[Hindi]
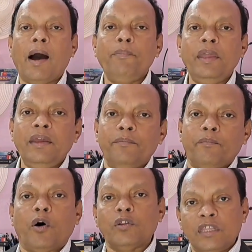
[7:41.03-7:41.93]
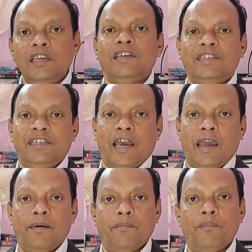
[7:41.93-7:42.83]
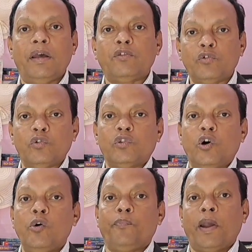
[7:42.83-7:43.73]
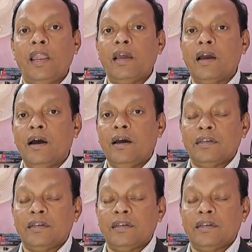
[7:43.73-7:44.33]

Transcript: अभी बहुत ही ईजी है मैं तो सोचता हूँ पहले का